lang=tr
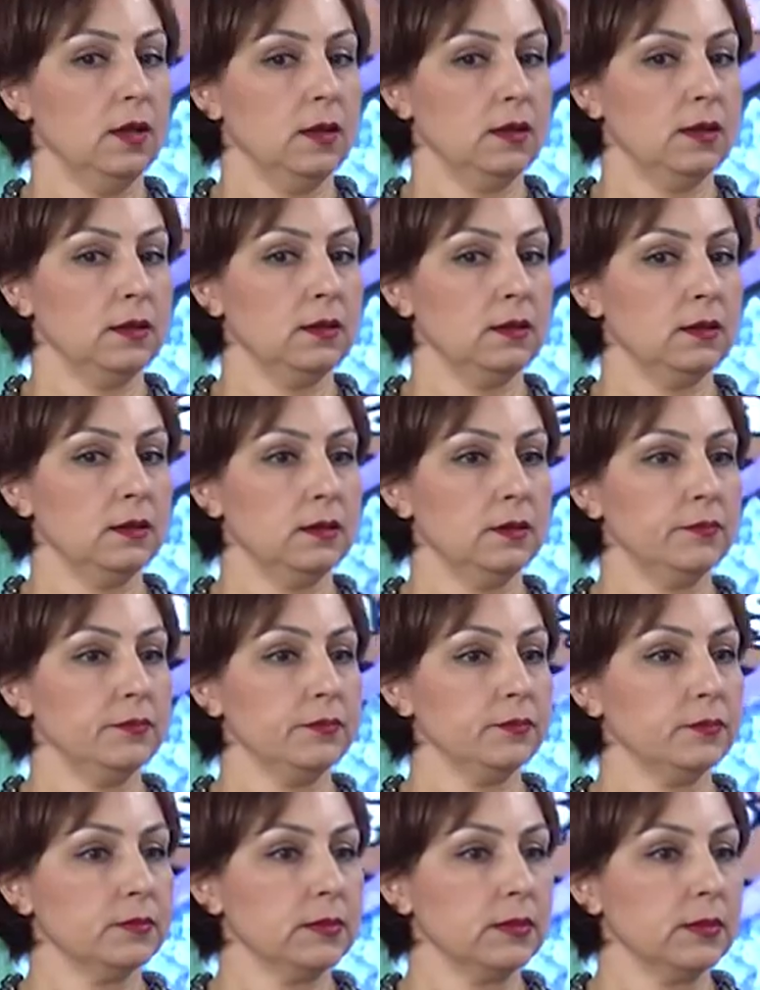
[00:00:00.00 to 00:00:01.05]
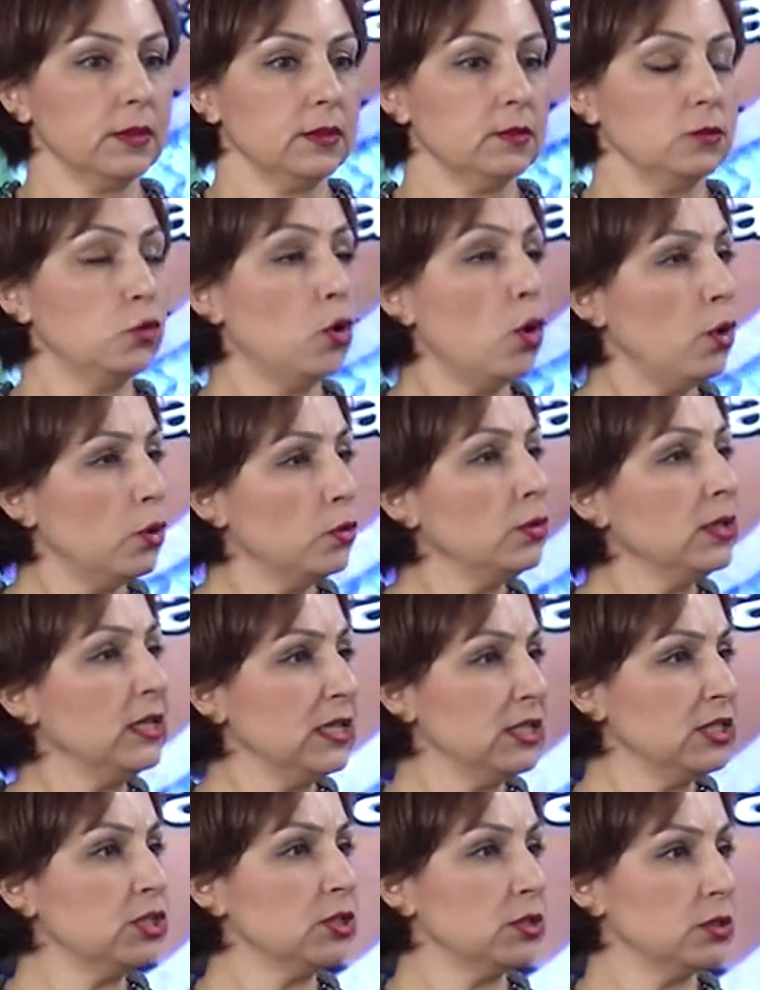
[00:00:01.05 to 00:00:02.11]
E, doğru
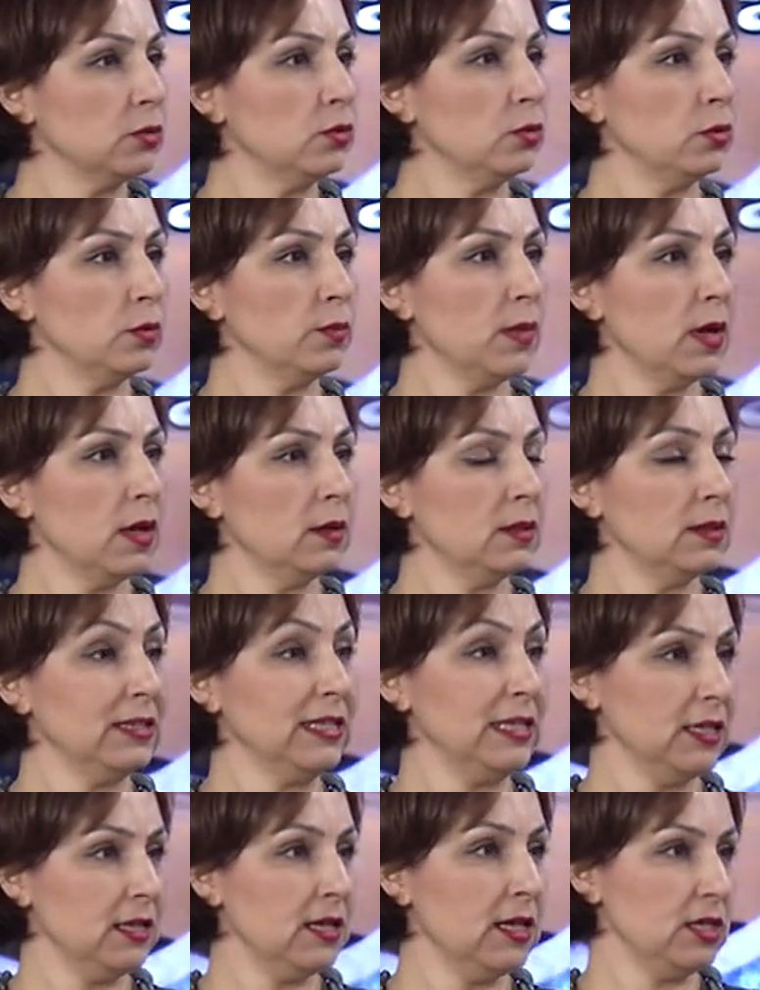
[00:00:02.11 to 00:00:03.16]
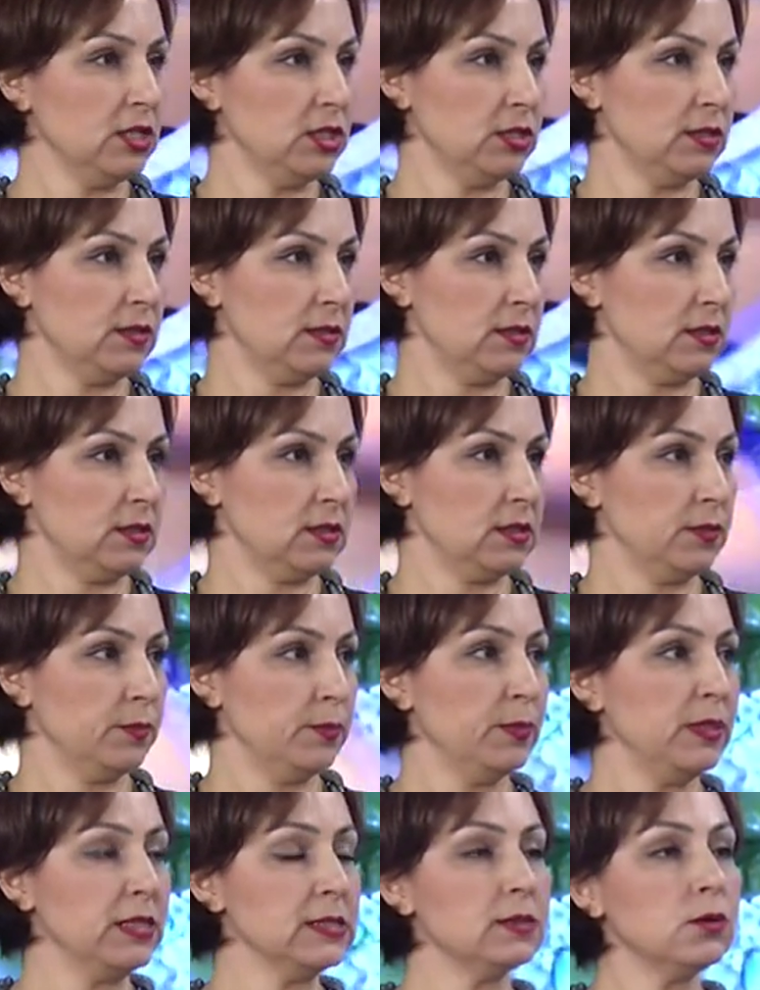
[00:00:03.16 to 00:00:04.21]
ilişki kurmak iyileştirir.
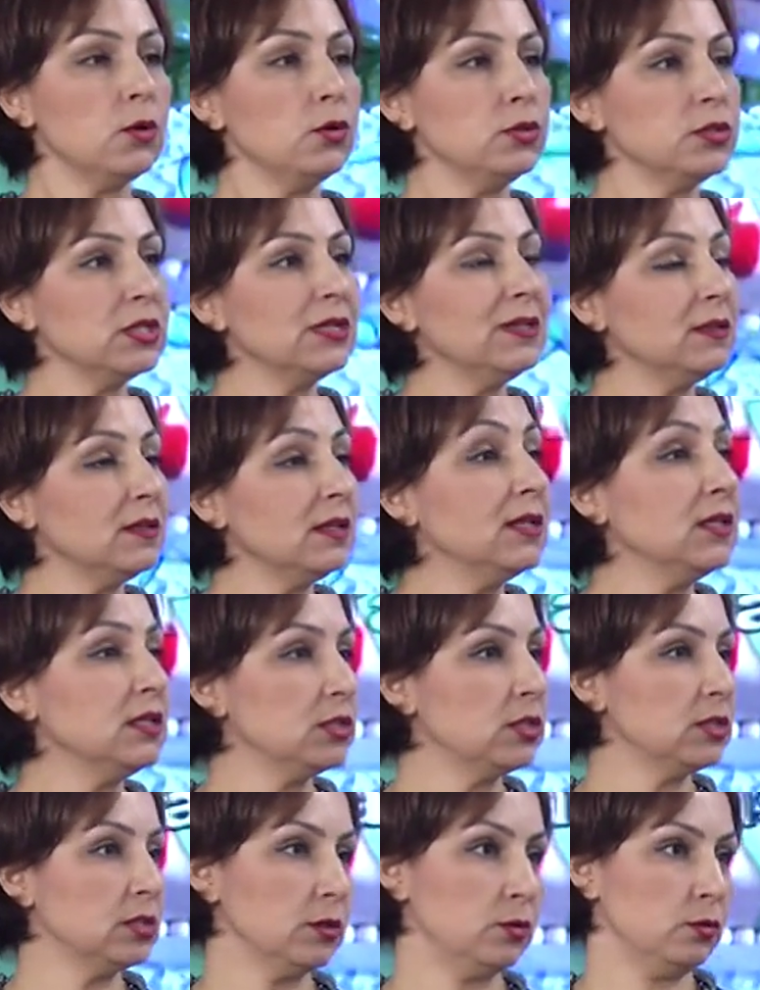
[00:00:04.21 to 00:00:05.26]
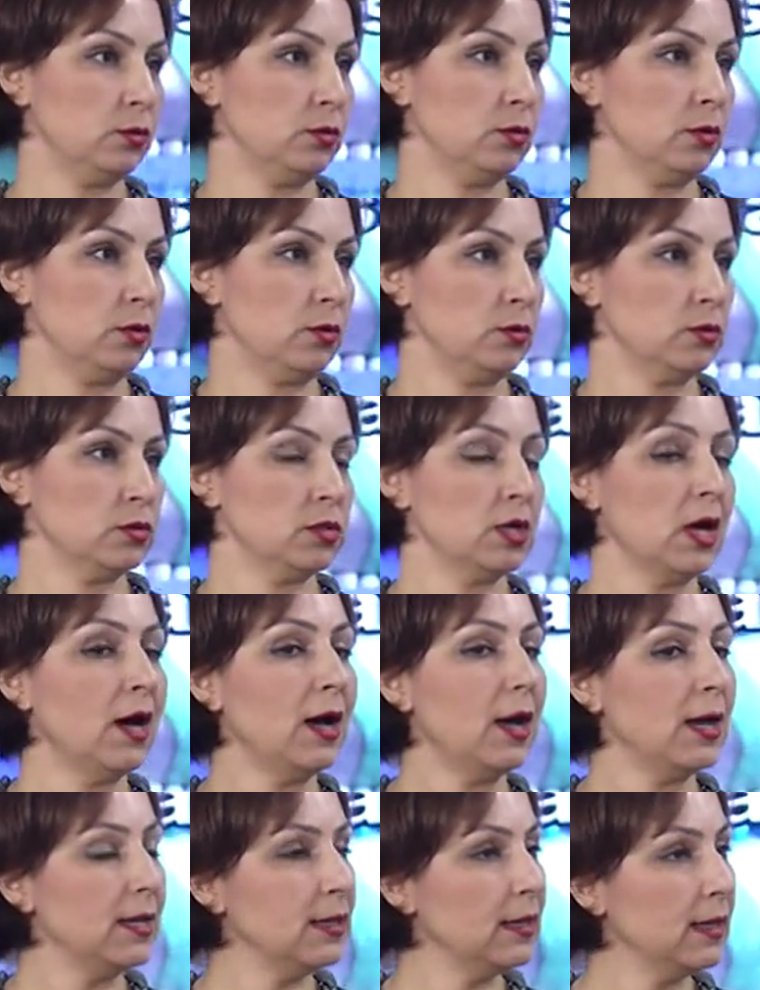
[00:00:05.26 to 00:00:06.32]
Biz öncelikle ilişki kuruyoruz.
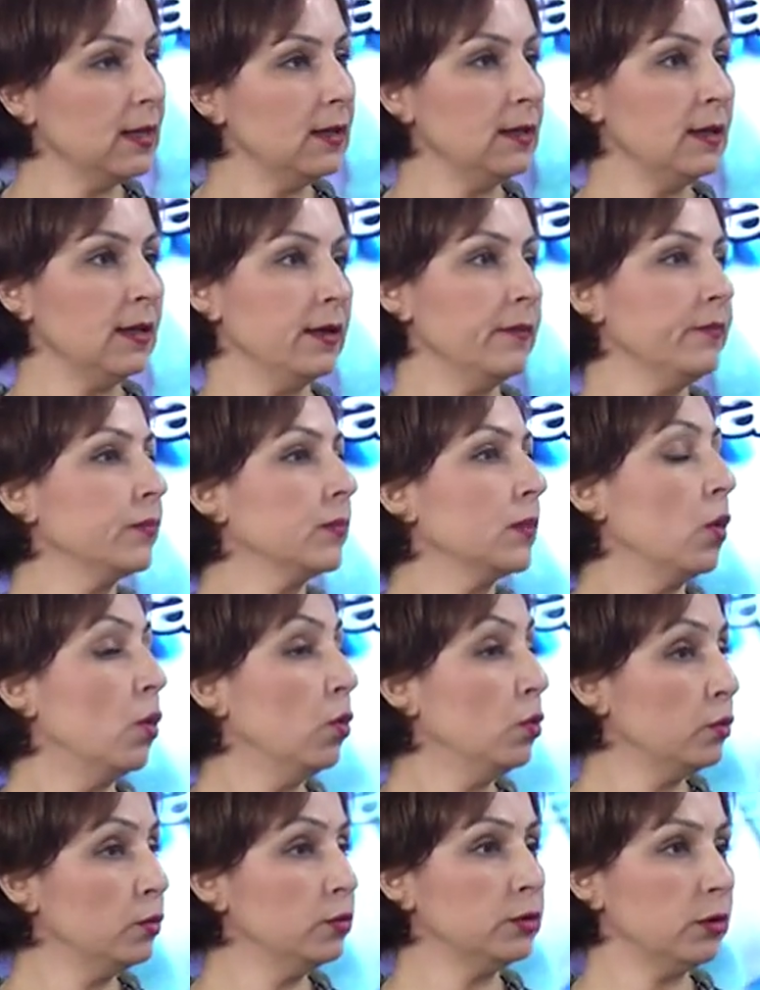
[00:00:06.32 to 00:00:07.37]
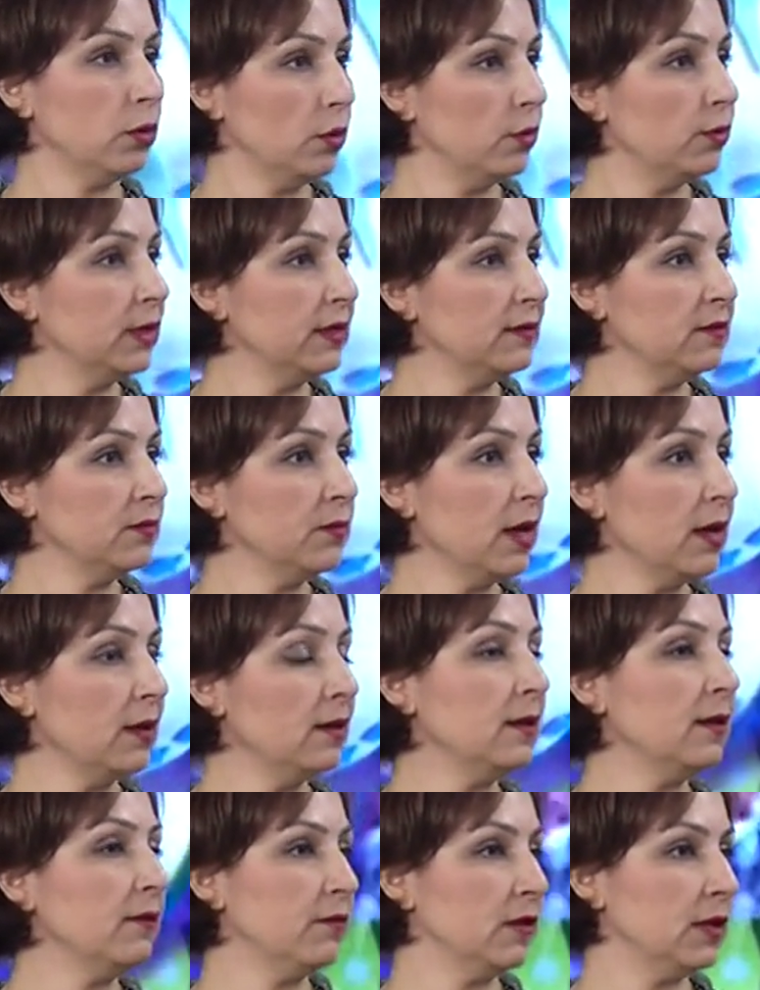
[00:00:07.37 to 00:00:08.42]
Aileyle, okulda
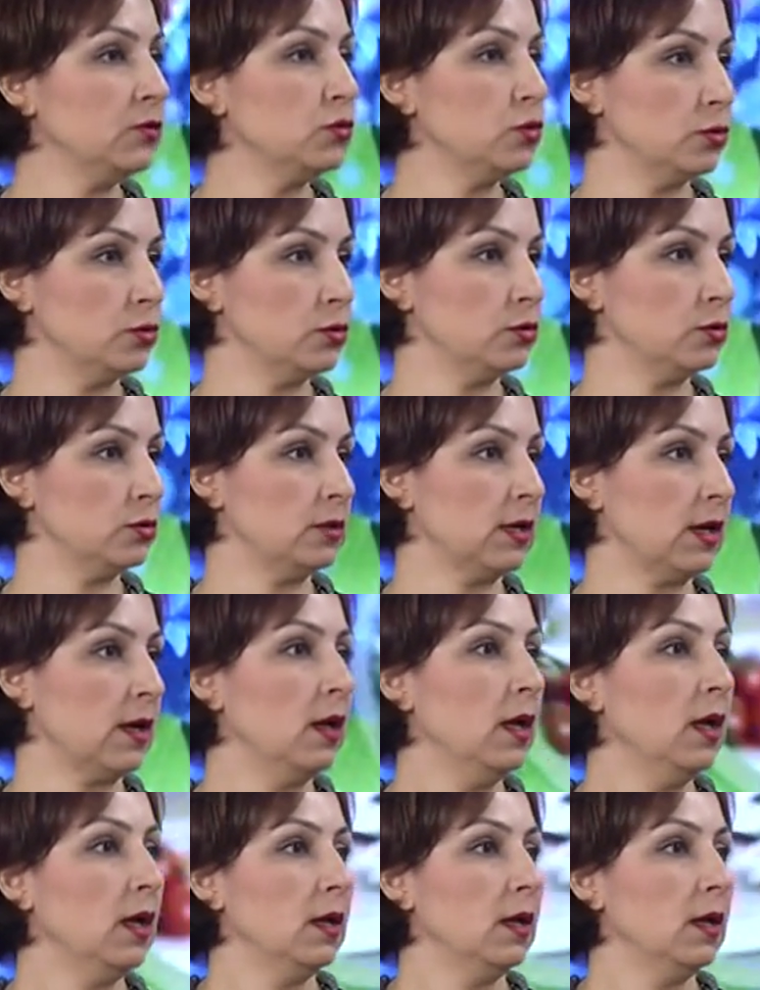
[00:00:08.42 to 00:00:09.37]
öğretmenle ve çocukla.